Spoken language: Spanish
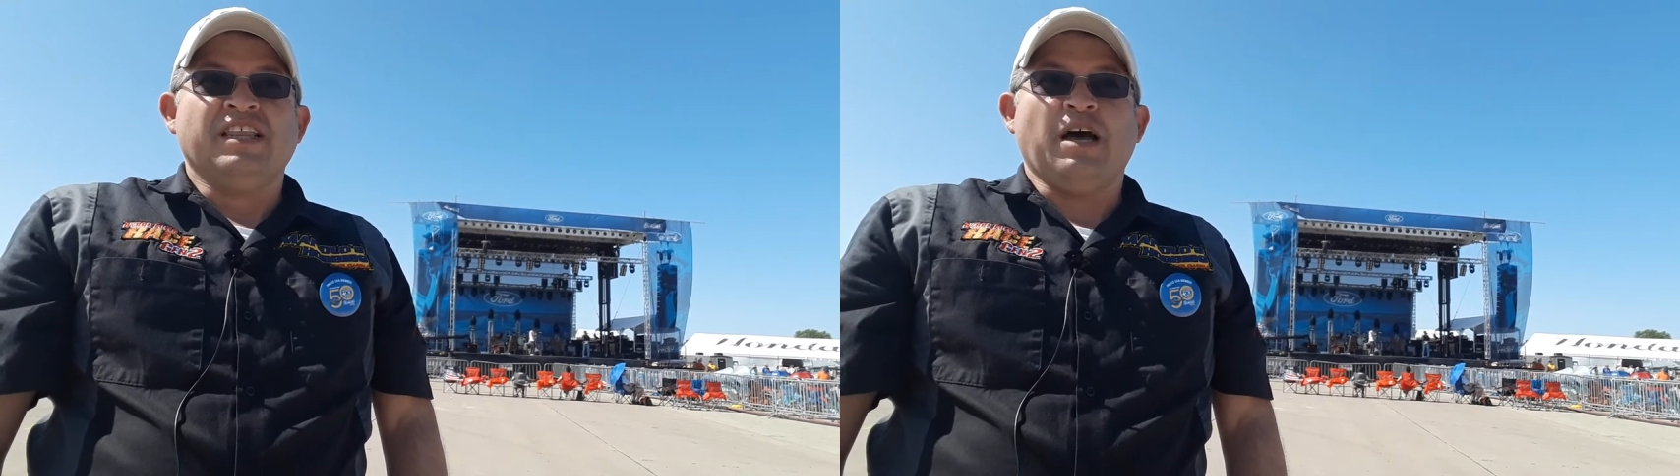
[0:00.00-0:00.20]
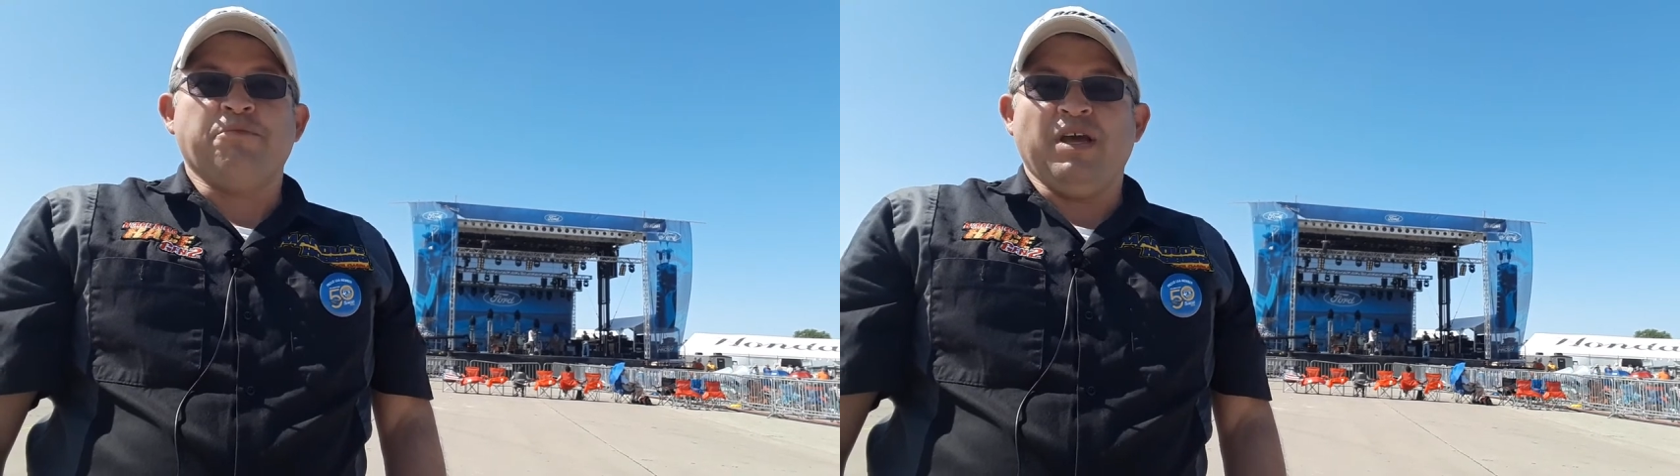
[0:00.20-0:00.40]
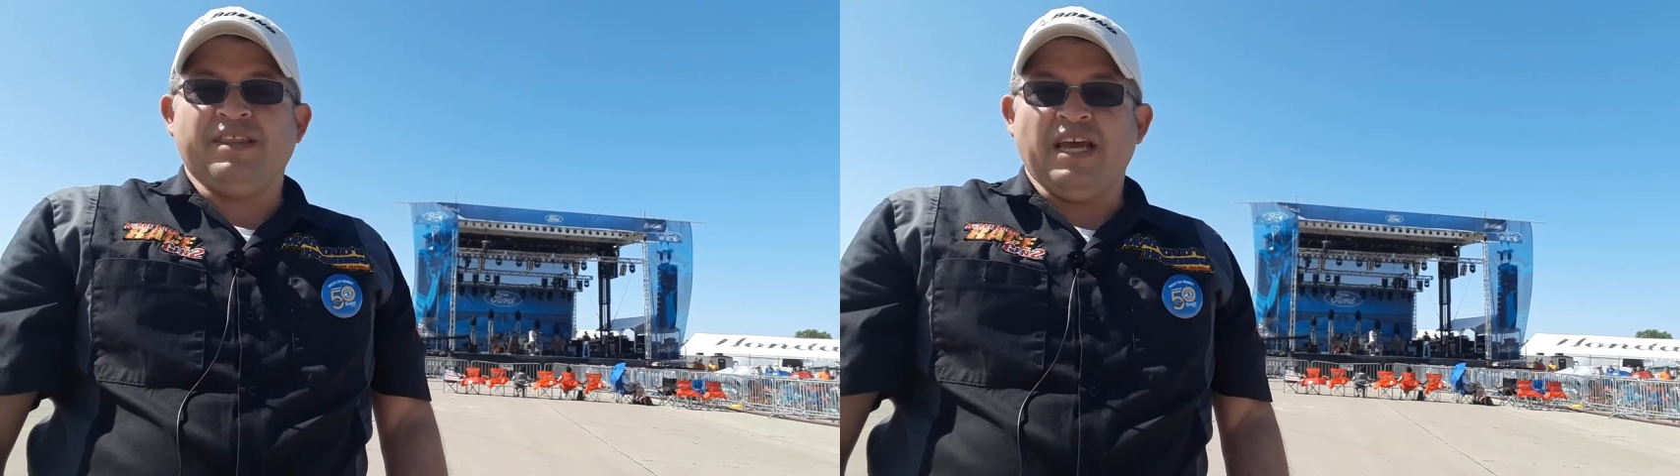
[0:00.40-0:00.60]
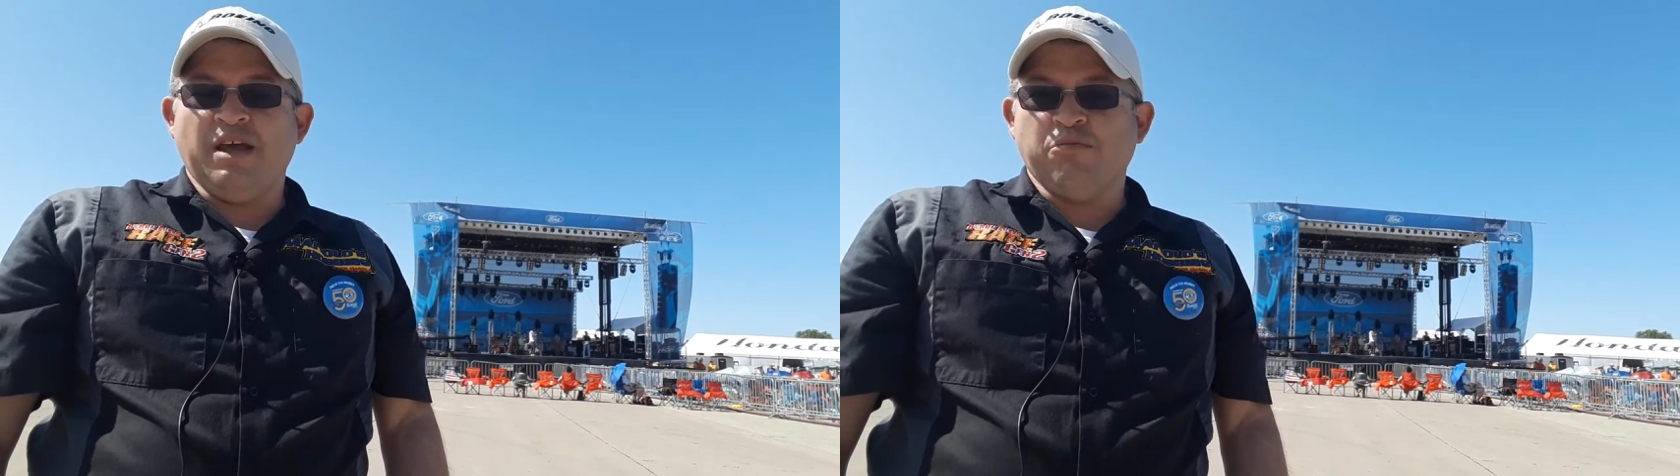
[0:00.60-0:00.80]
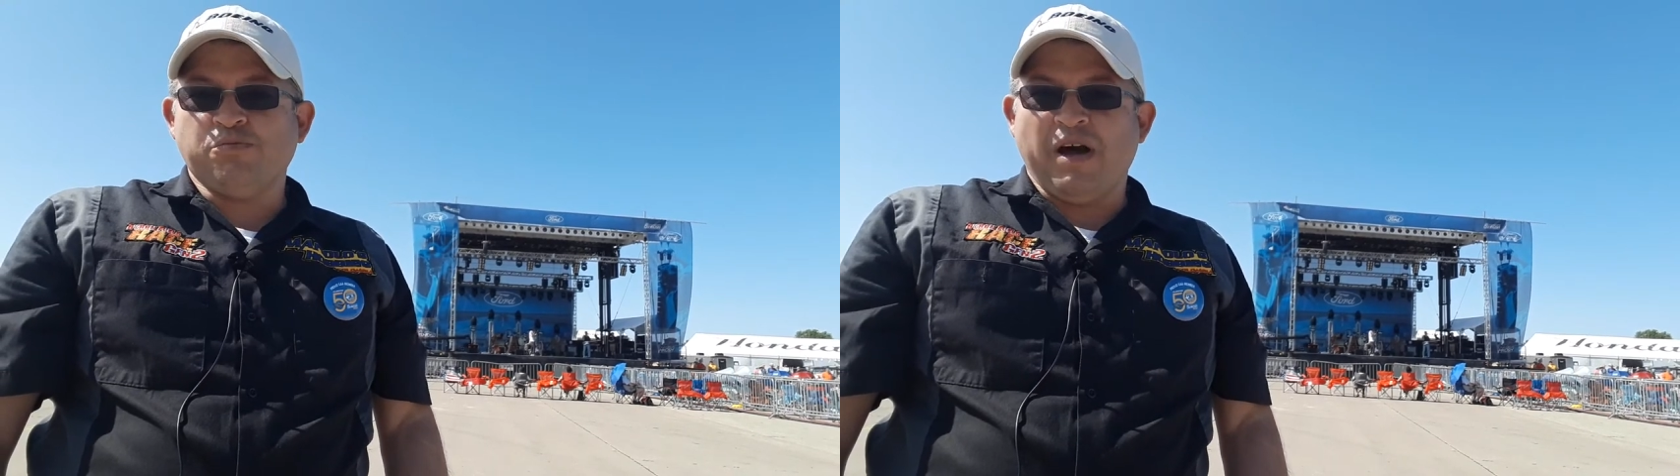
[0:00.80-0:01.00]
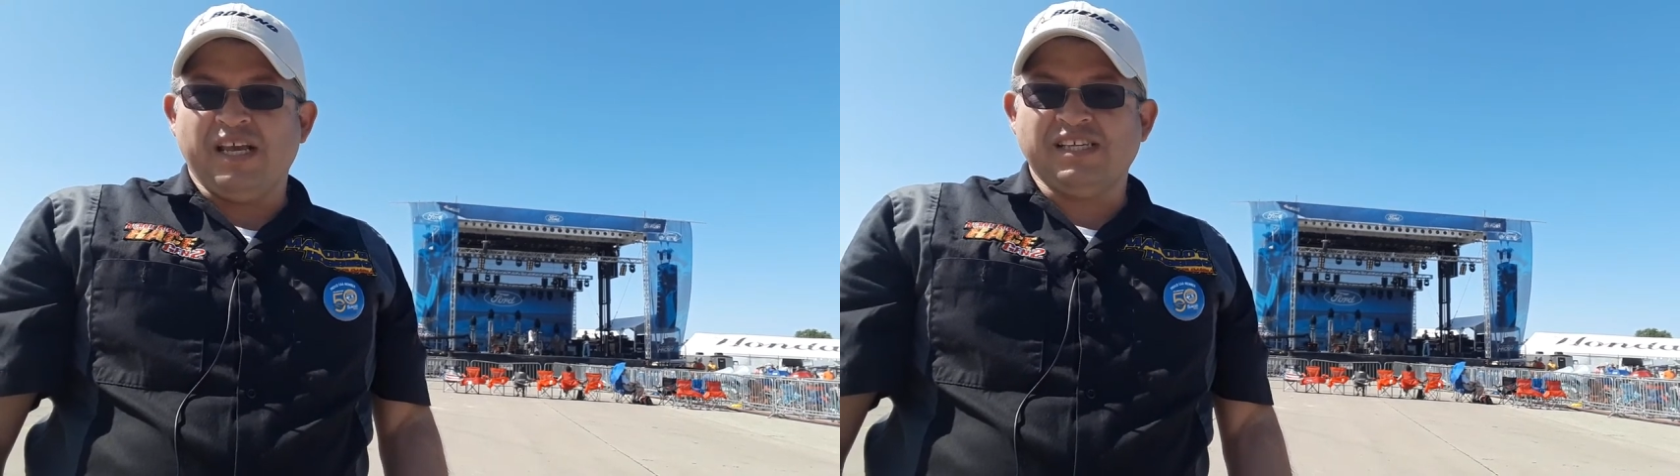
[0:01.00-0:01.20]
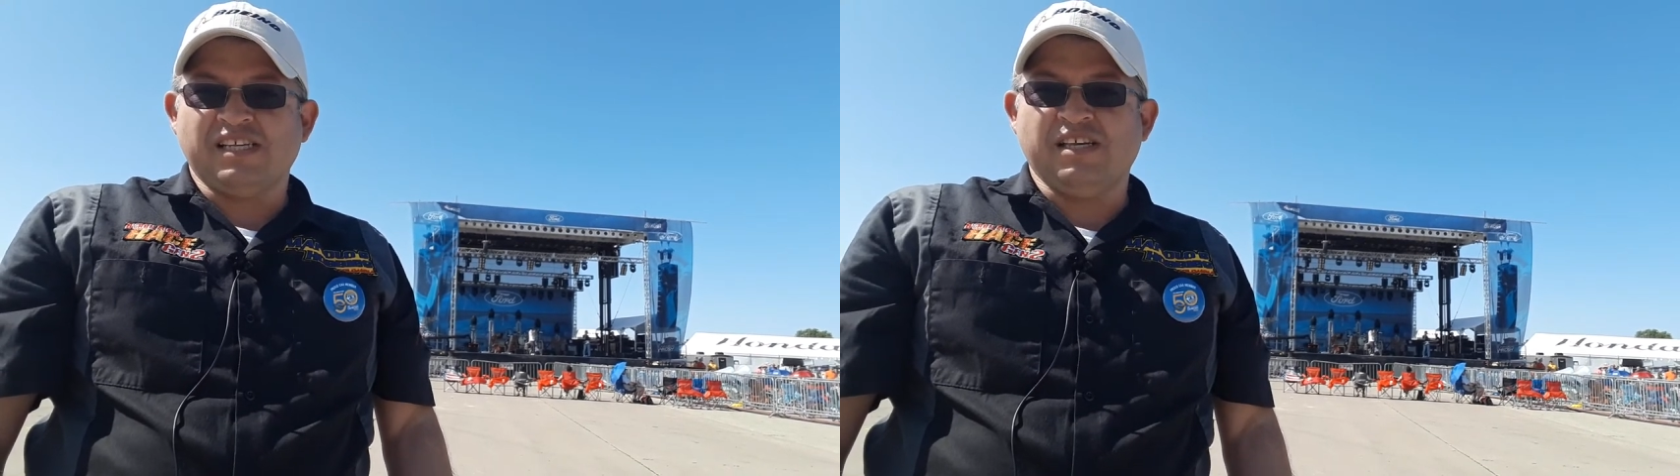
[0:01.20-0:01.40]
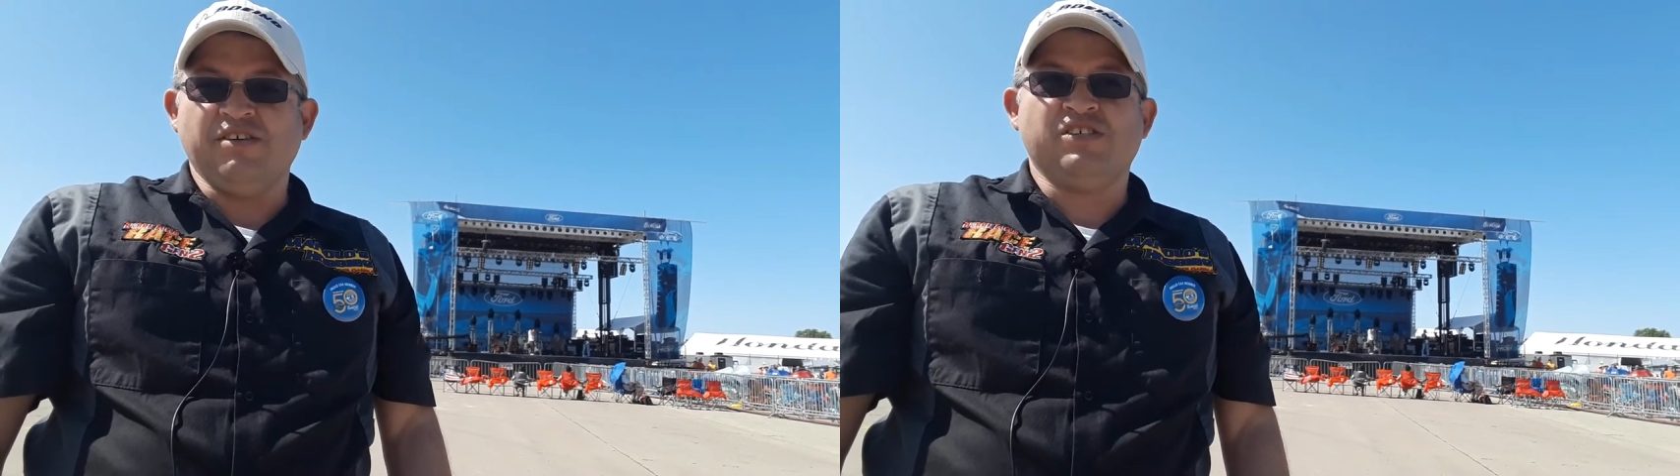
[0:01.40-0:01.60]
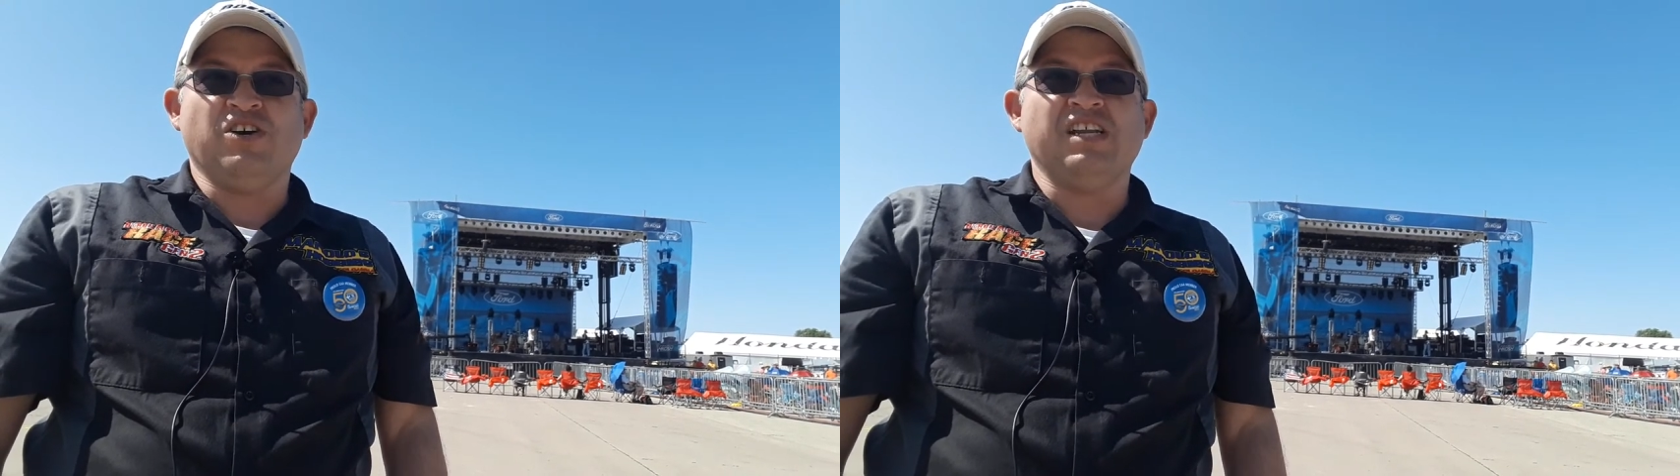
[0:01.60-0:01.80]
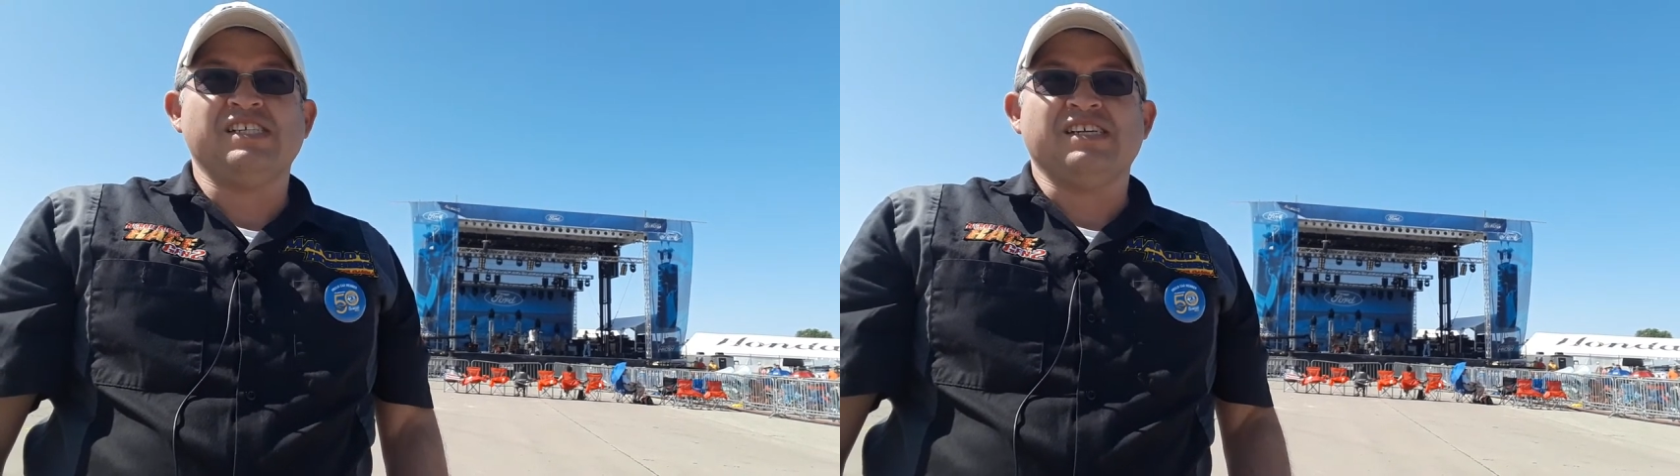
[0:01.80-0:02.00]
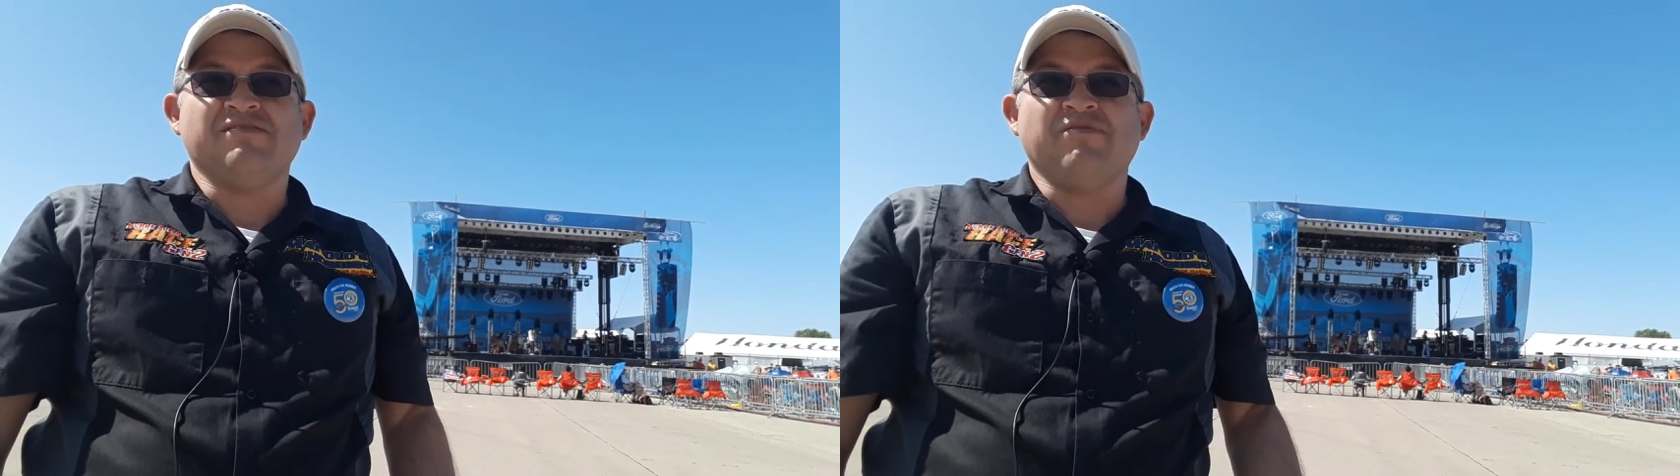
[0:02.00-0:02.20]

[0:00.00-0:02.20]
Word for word: También tenemos varias exhibiciones.